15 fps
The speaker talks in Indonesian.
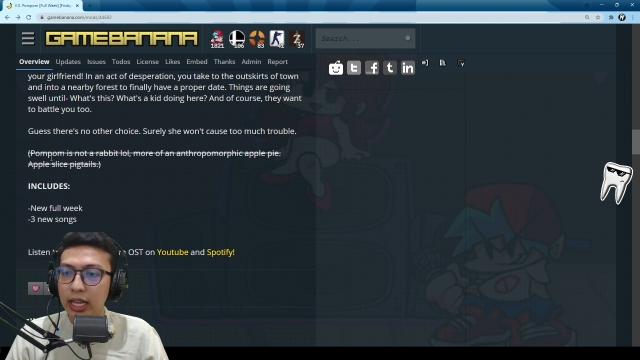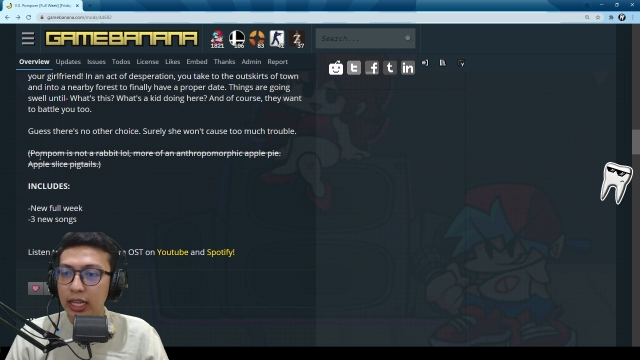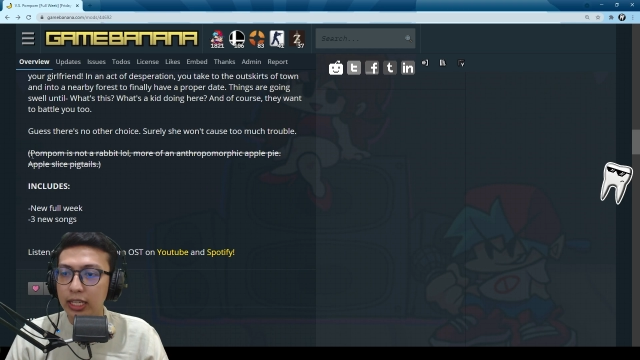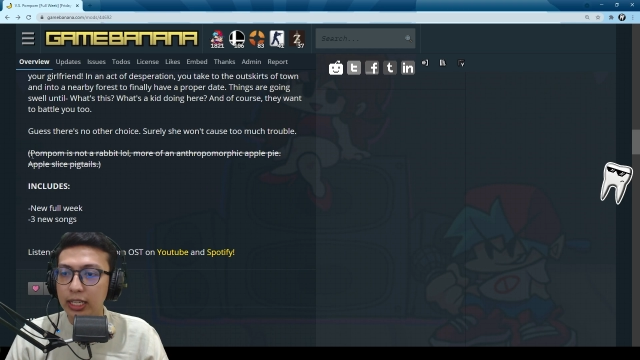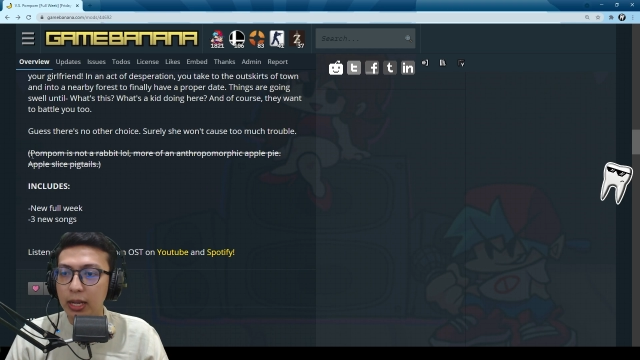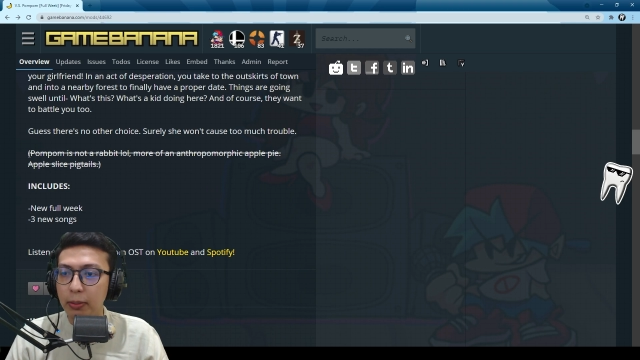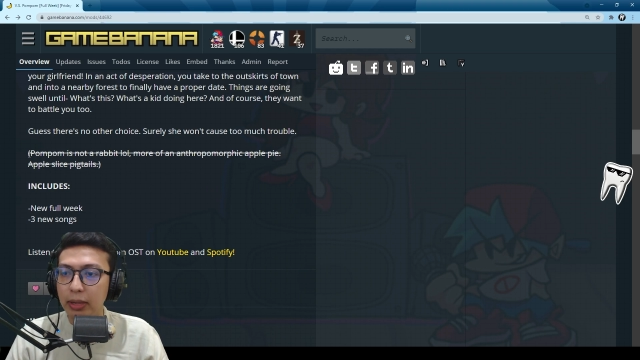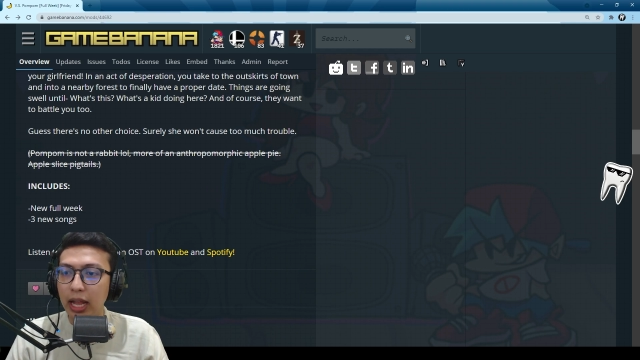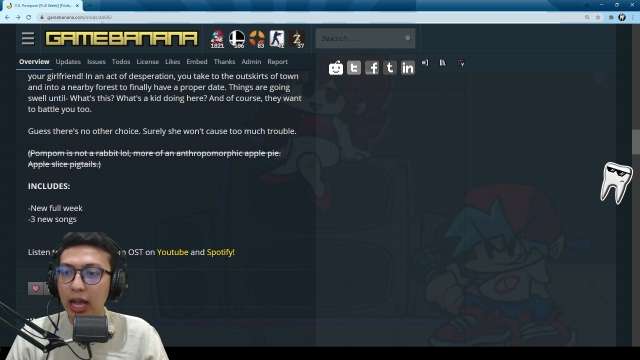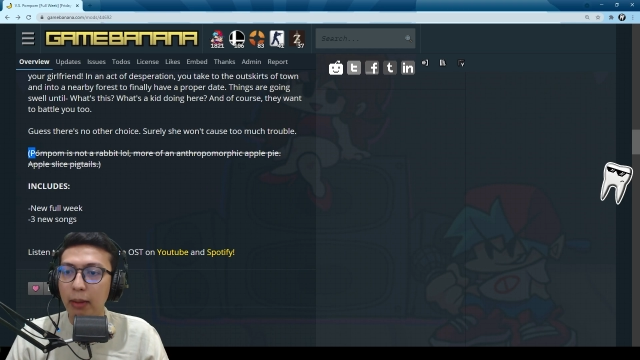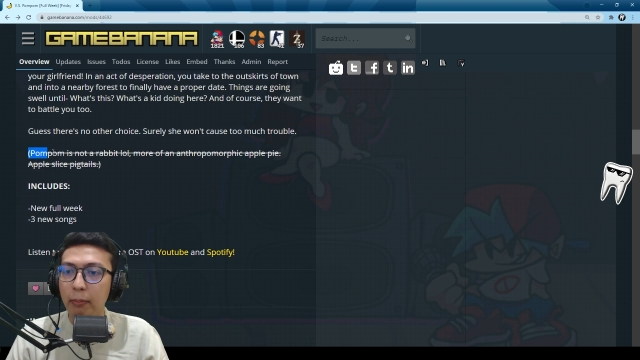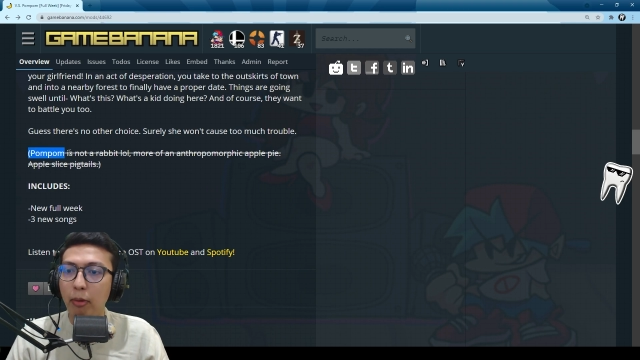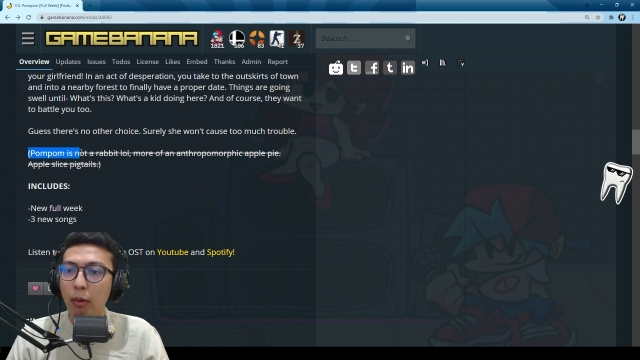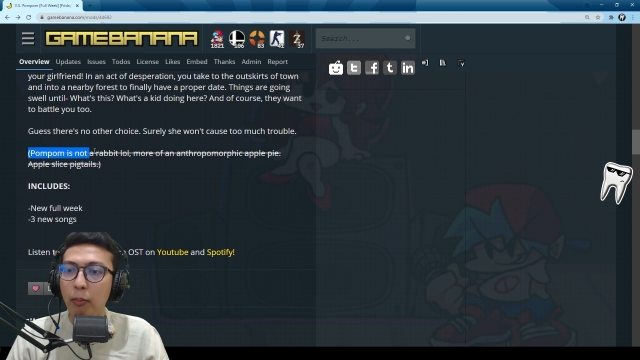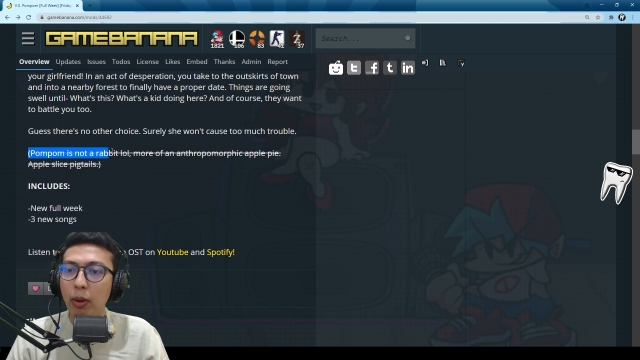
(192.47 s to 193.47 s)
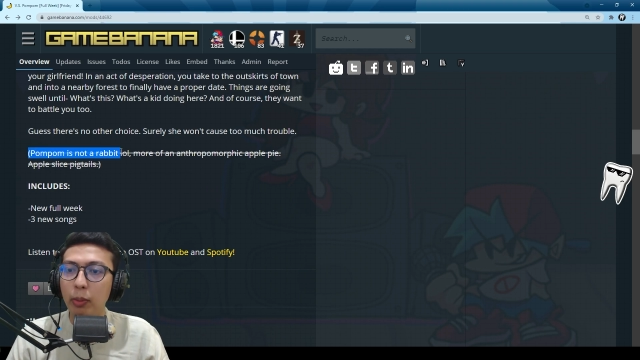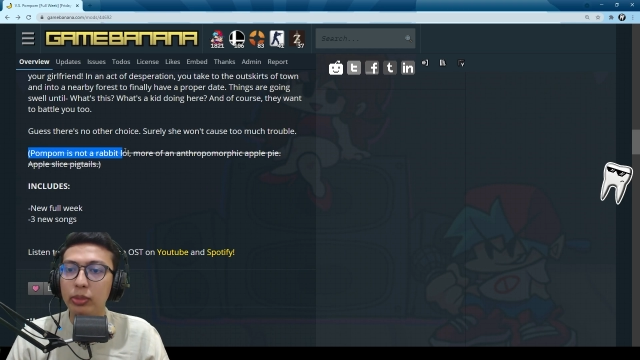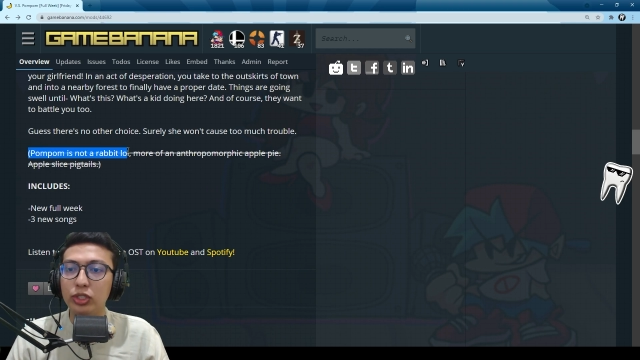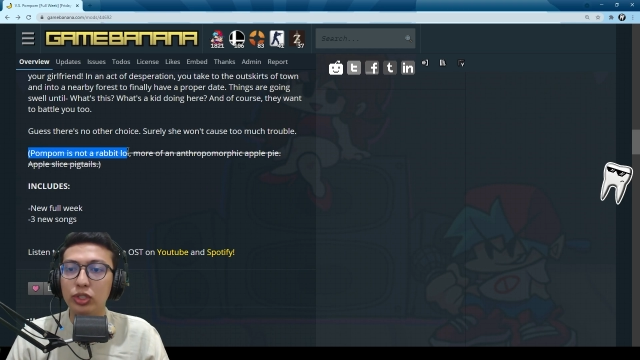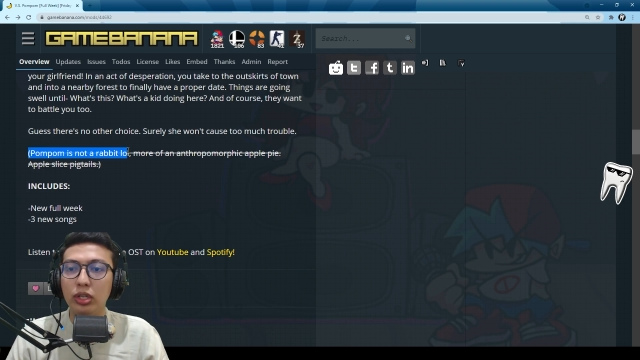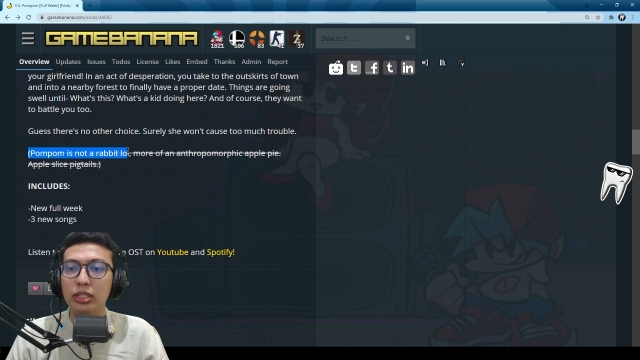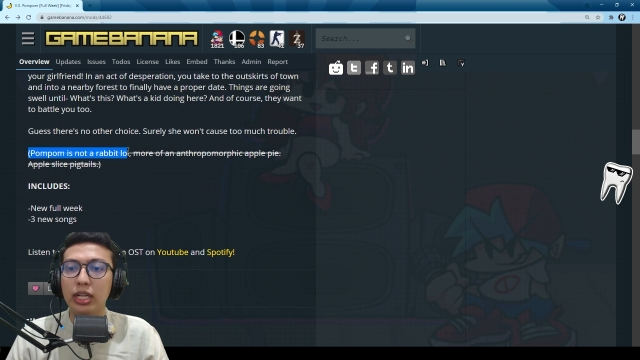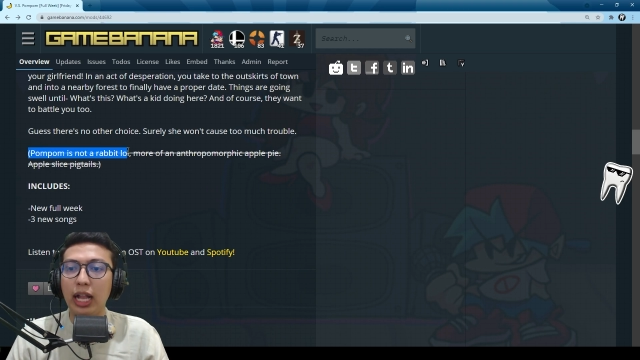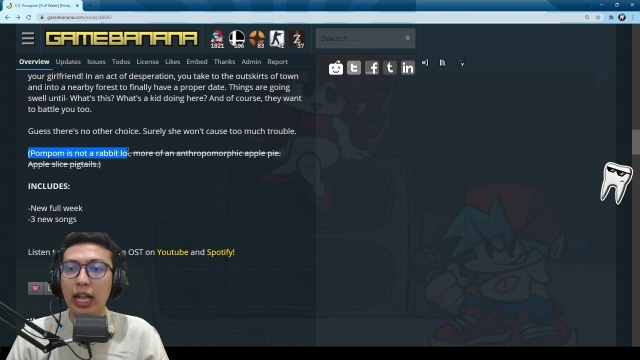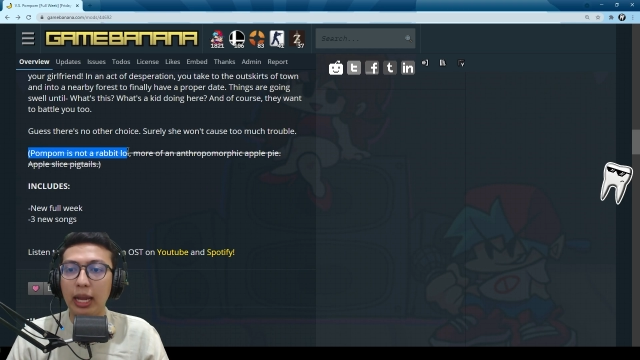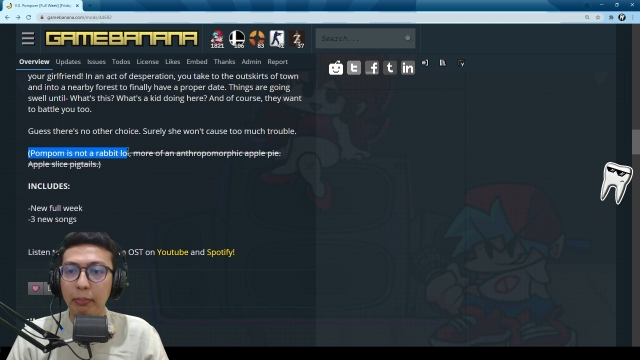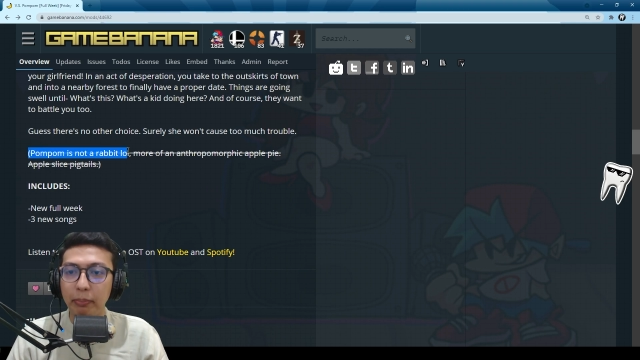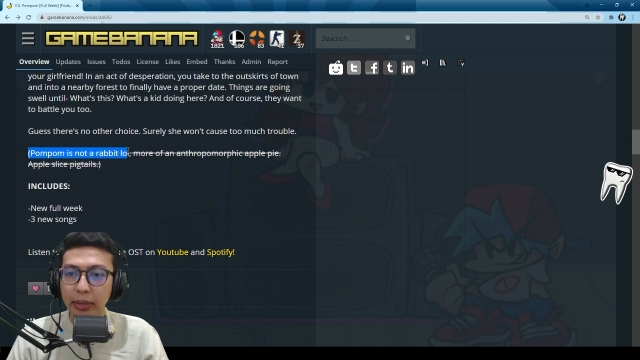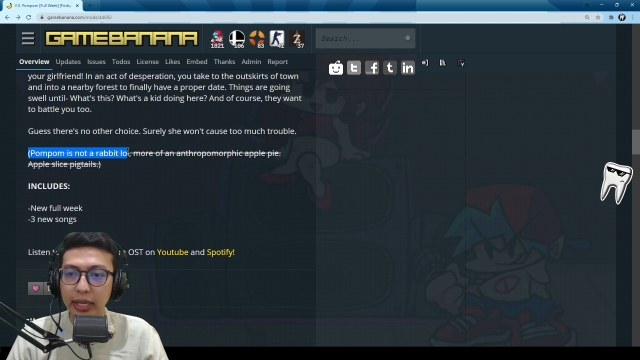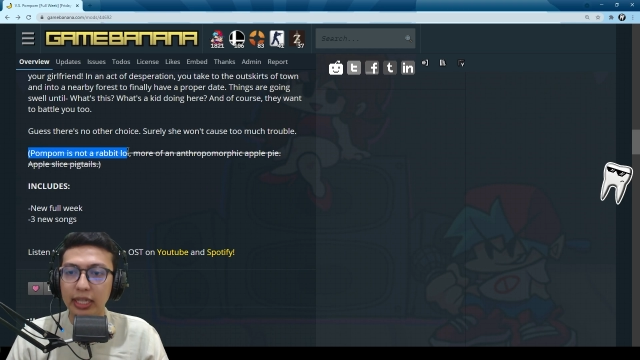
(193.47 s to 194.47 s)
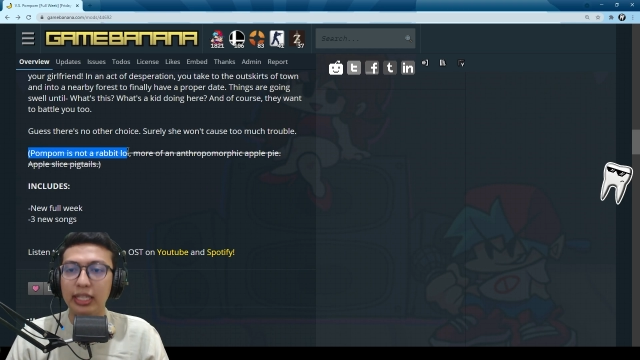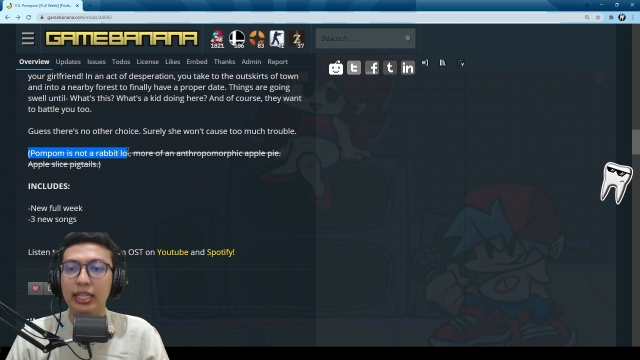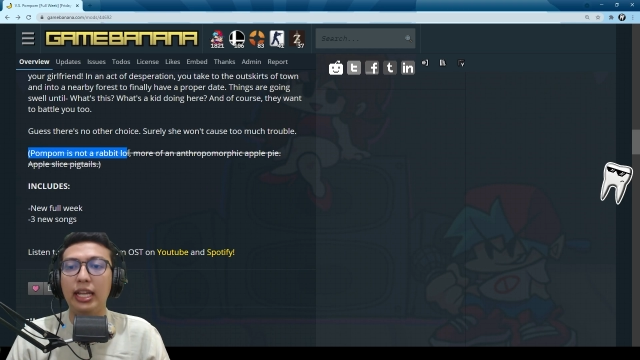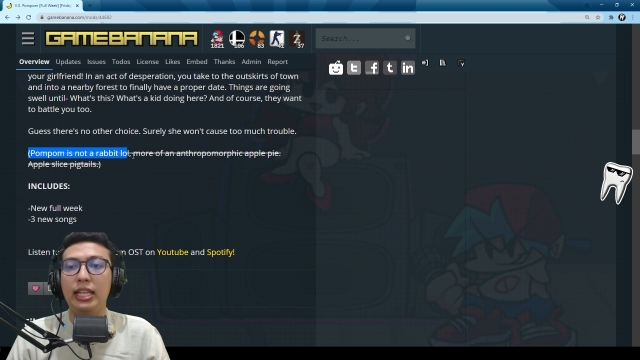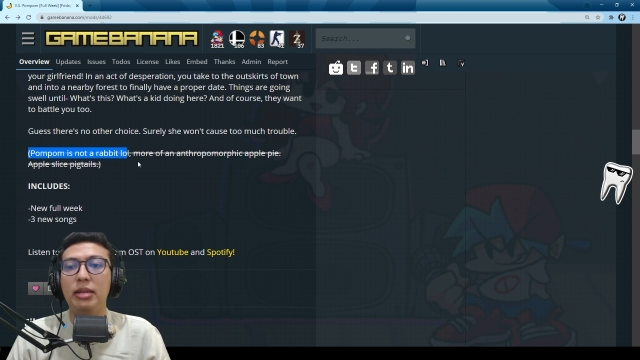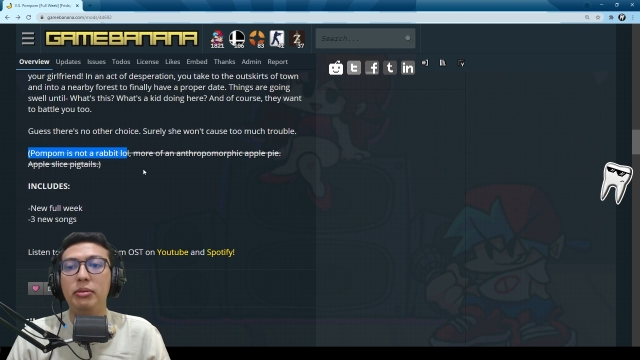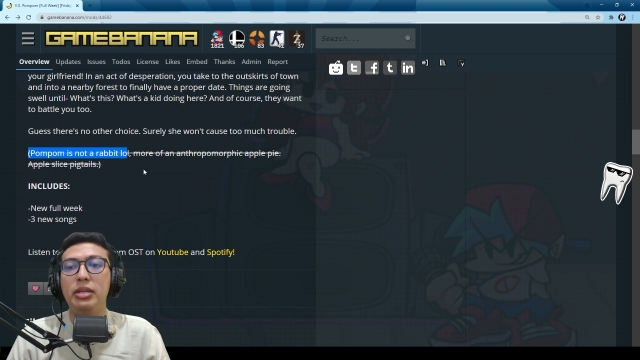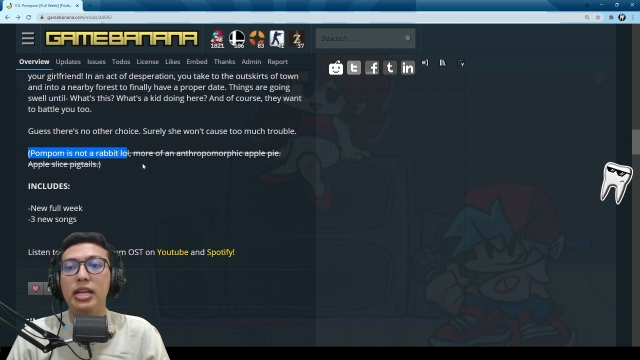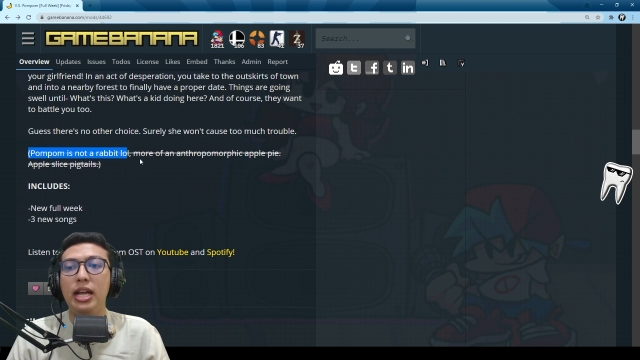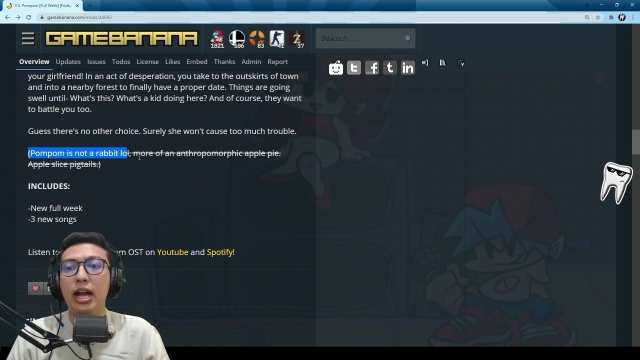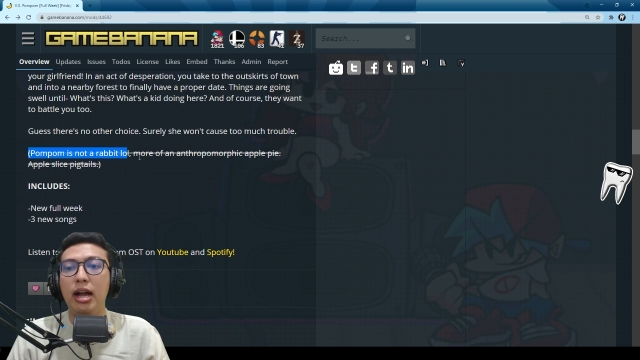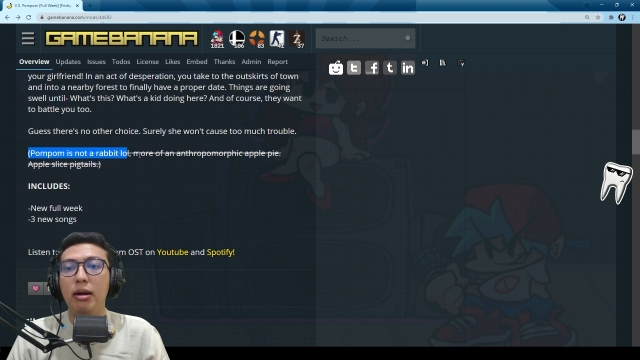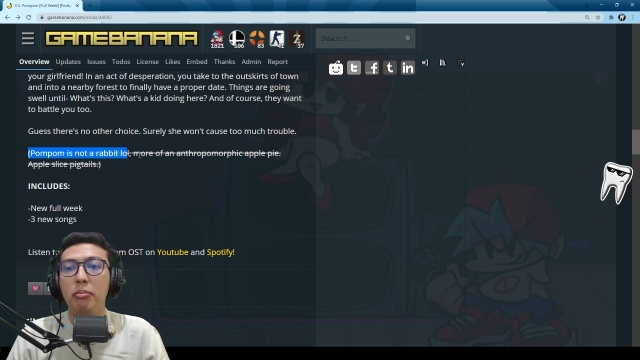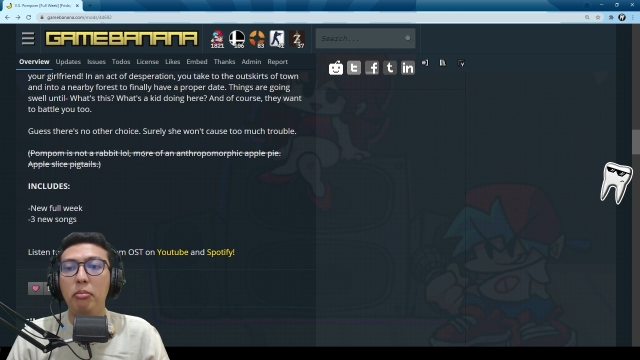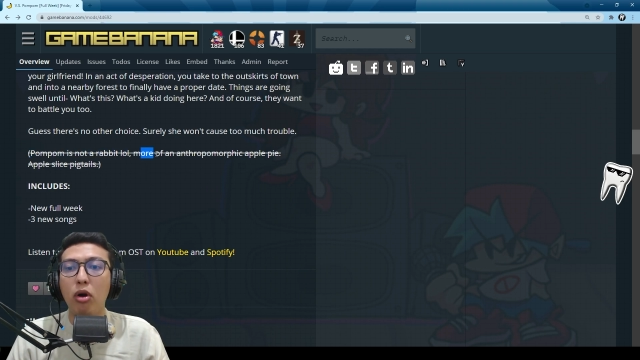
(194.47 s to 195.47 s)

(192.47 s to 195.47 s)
ini dia bilang, pom pom is not a rabbit kata dia,